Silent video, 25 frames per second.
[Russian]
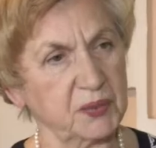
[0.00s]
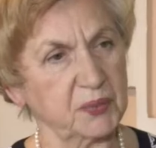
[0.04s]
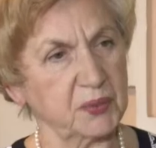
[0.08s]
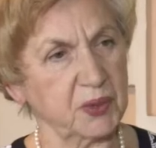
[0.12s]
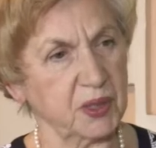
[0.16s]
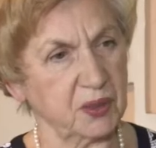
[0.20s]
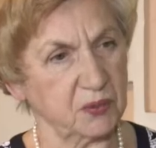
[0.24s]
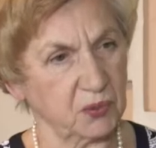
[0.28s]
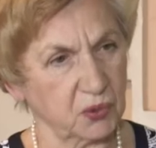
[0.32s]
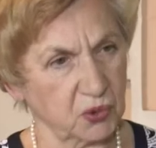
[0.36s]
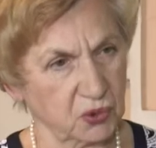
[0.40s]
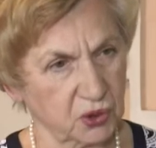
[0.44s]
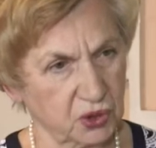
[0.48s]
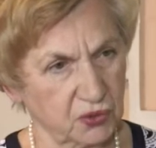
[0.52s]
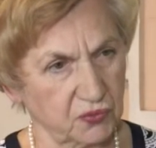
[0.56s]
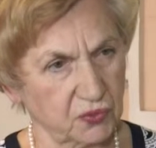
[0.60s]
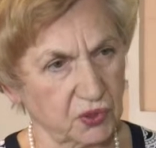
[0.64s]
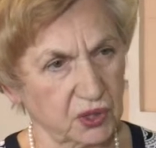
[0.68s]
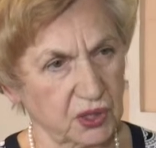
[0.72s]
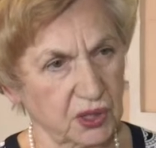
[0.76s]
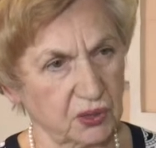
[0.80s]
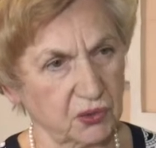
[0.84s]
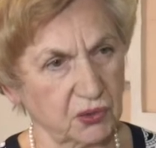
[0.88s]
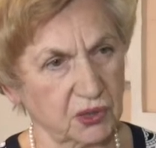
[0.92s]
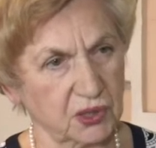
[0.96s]
потому что
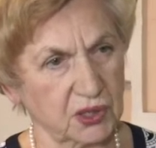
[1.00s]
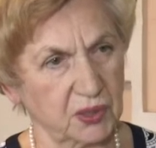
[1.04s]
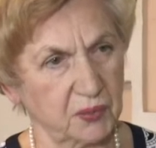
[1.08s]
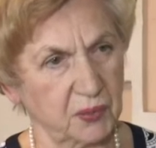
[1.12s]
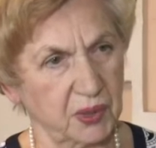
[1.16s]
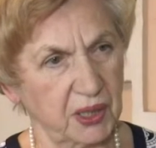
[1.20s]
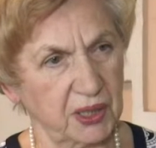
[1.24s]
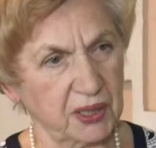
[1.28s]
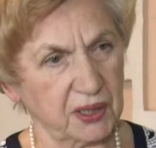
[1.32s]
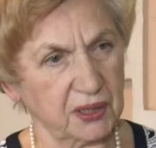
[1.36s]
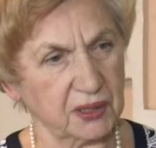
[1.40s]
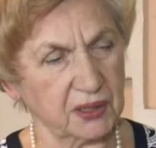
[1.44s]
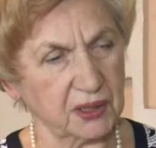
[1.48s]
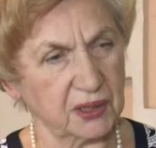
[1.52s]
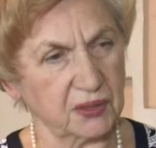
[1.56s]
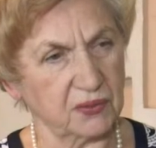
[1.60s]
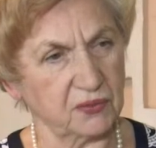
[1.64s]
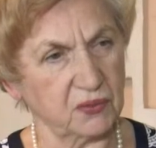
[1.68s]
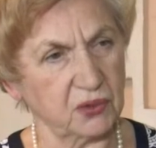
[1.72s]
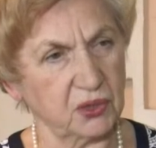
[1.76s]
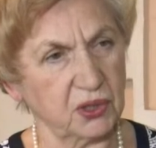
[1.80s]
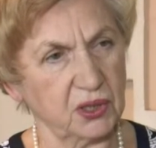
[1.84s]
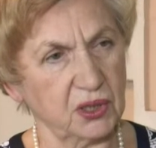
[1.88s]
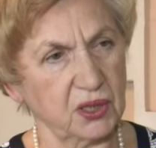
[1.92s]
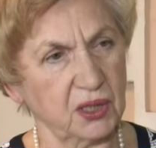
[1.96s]
вот он заболел
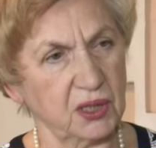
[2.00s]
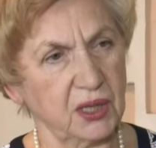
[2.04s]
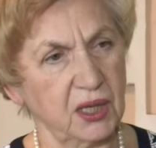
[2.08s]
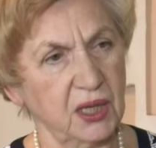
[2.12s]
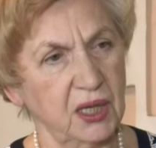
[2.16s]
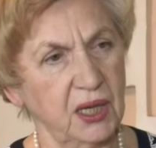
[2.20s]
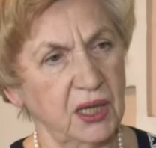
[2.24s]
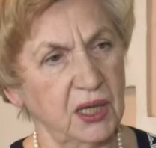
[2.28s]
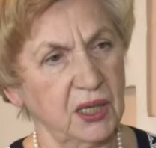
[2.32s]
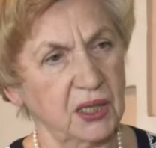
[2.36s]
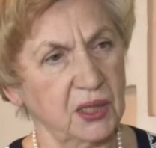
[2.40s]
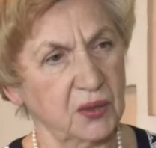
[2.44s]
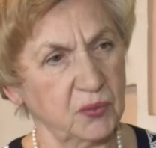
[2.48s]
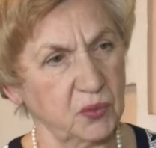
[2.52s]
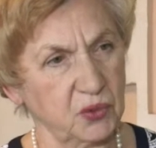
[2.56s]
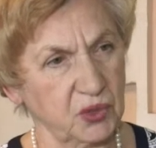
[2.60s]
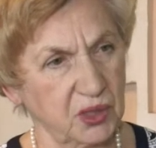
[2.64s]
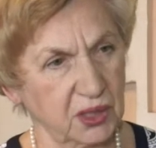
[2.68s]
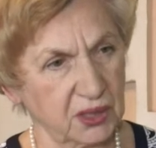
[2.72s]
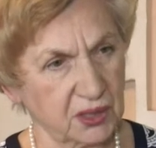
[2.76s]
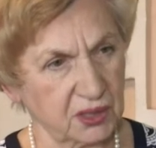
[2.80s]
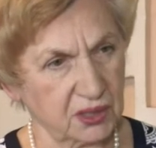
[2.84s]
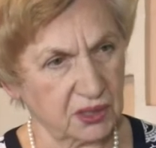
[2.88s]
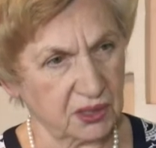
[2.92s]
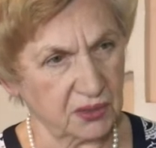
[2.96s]
сегодня, ему
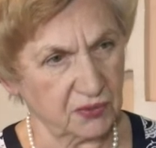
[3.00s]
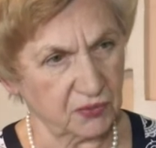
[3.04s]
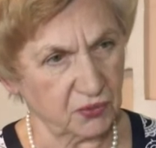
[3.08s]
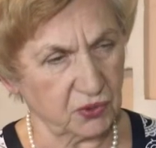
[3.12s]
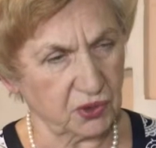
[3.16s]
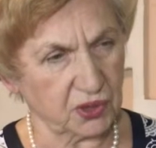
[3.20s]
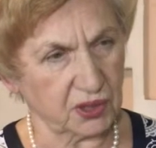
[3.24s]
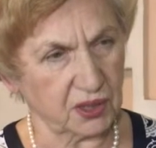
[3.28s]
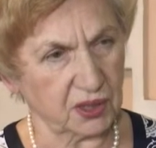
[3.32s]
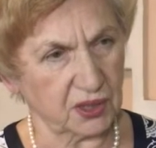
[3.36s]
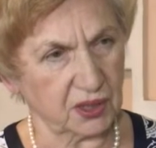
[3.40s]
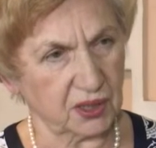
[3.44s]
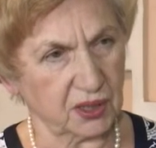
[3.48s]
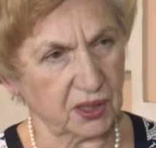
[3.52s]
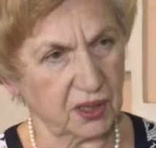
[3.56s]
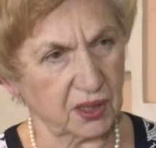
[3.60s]
надо сегодня это